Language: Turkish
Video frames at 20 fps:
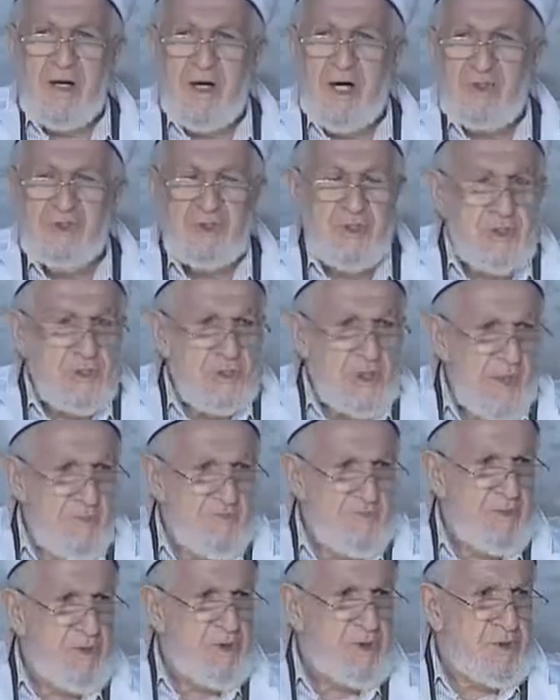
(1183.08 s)
Atını
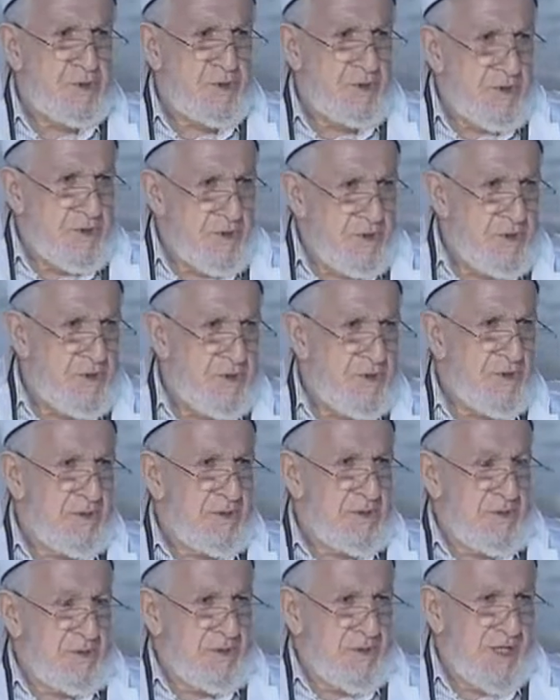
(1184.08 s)
tepmiş.
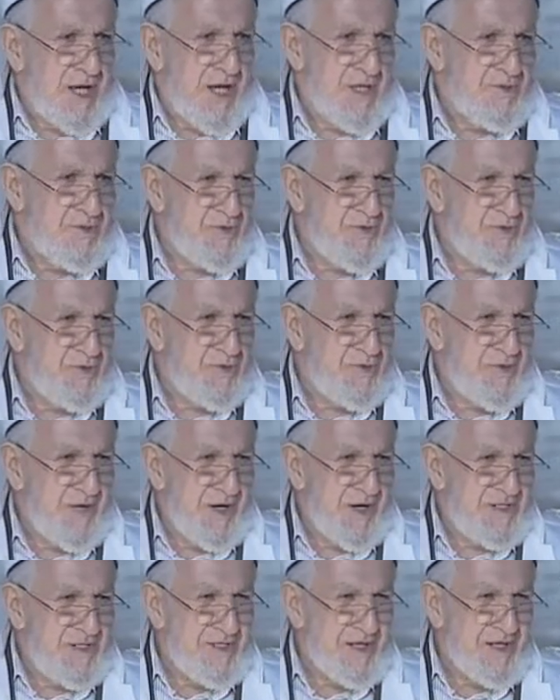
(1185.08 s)
Halbuki
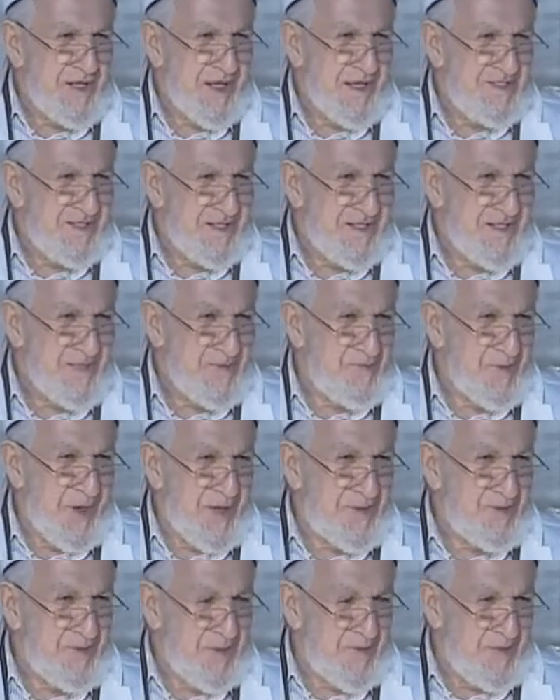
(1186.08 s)
ata eziyet
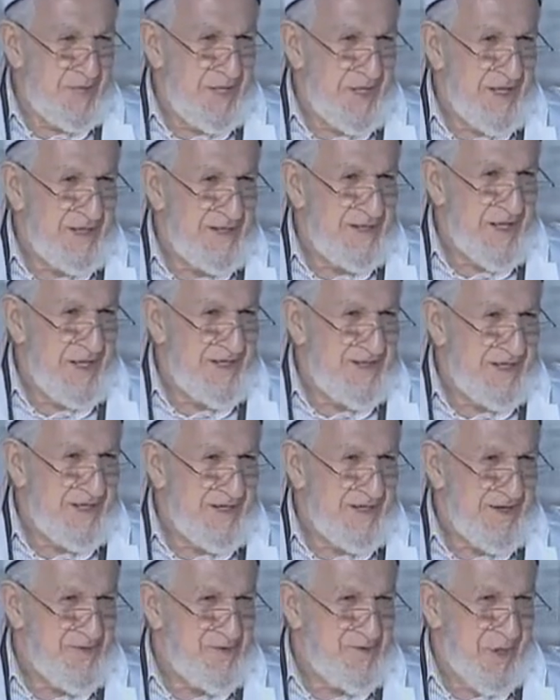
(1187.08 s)
etmen diyor. binenize
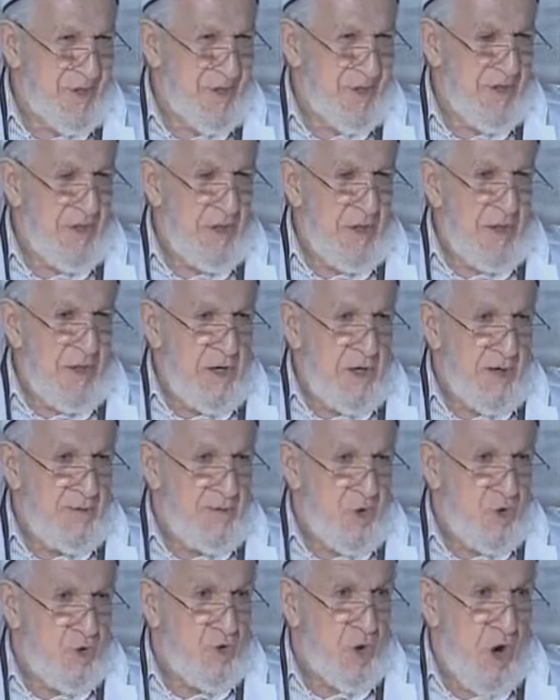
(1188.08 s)
eziyet etmen.
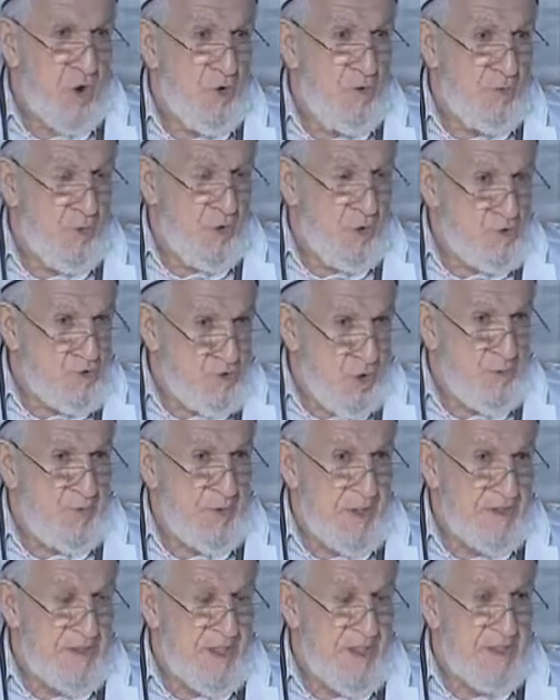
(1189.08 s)
Ama o kavim, o
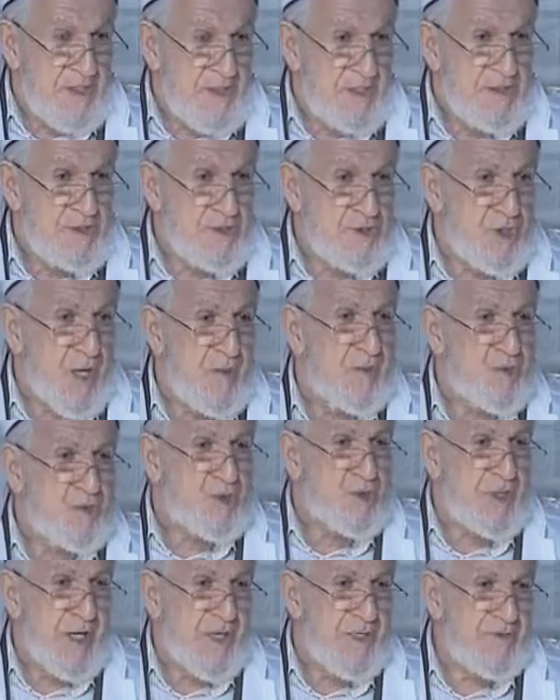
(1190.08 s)
topraklara girince çabuk
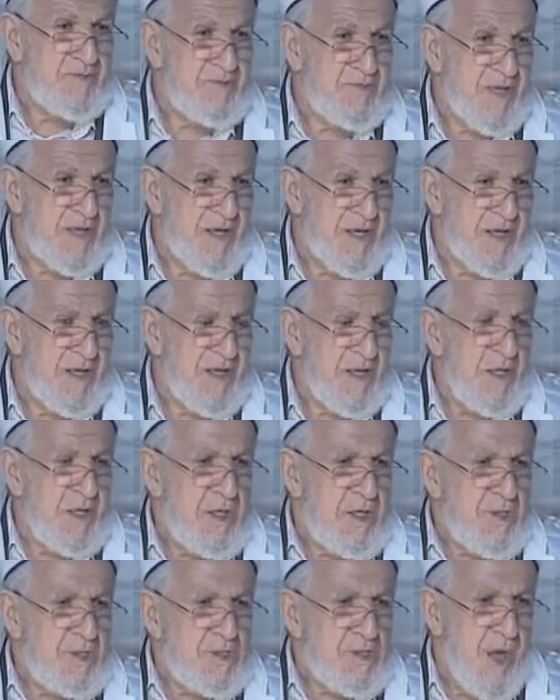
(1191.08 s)
çıkalım diye
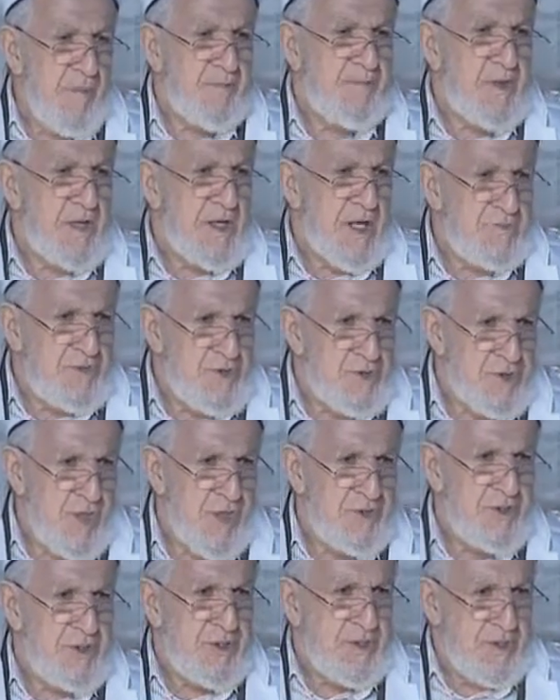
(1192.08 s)
tepelemiş
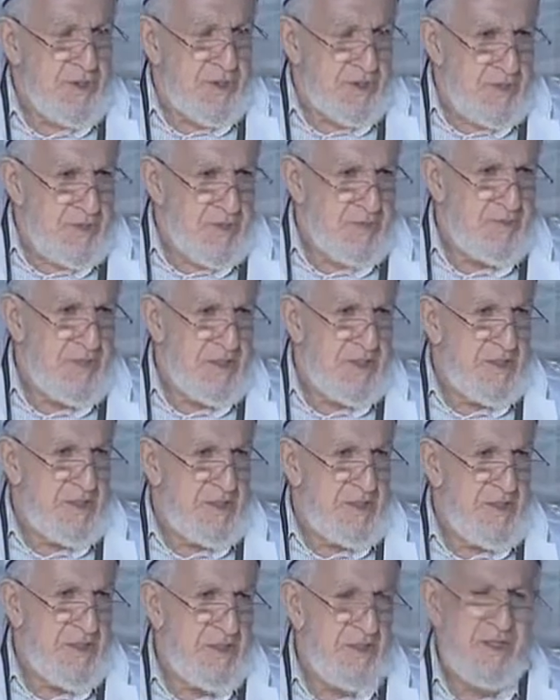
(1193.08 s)
atını
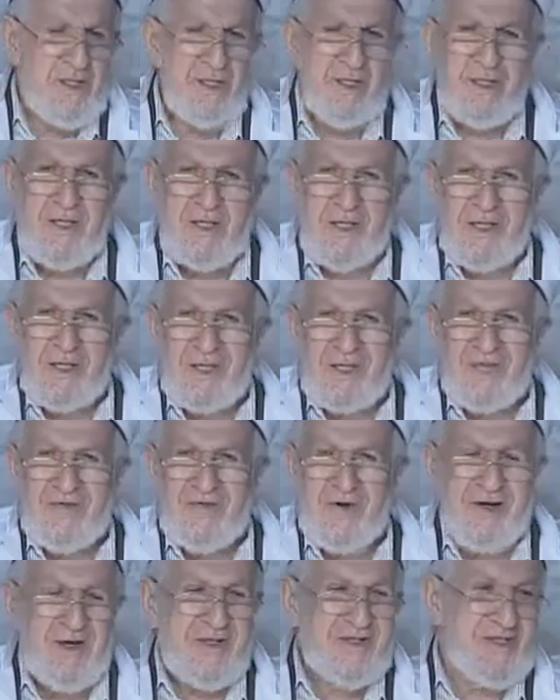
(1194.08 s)
bindiği
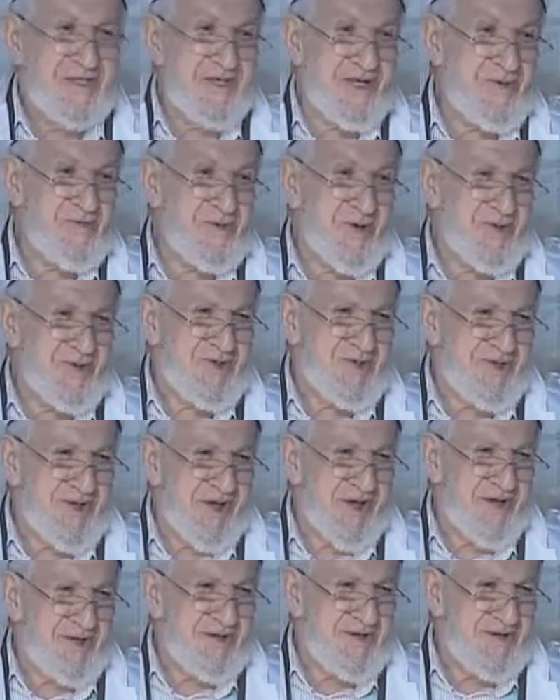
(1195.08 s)
fakat
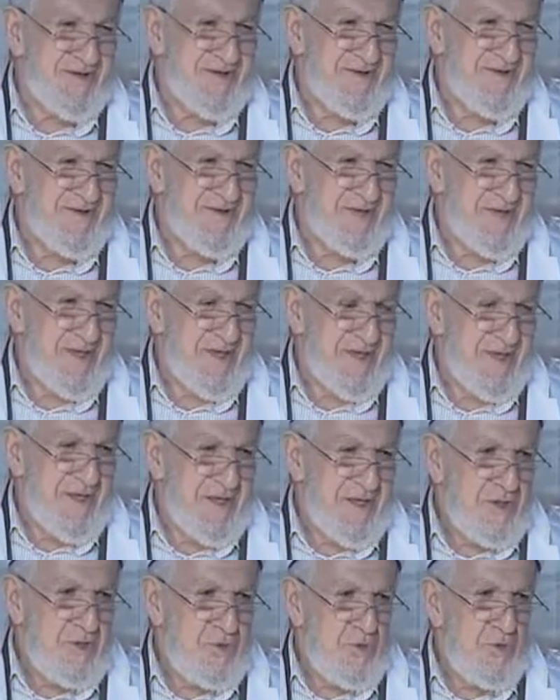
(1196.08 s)
çıkamamışlar.
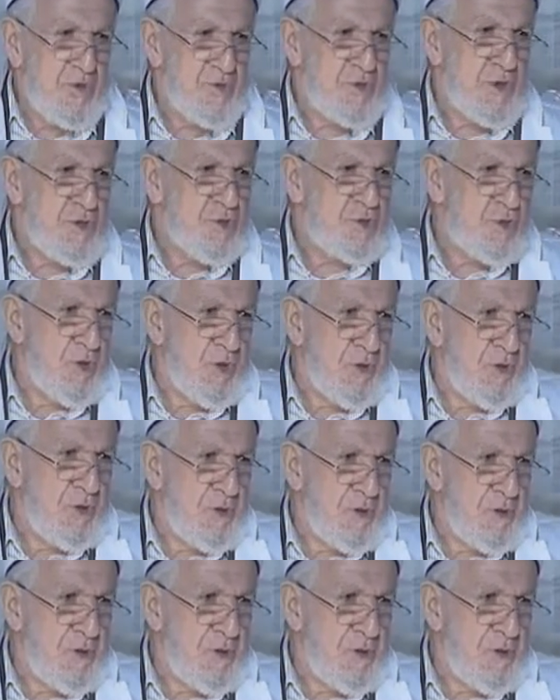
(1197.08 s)
Koca çöl.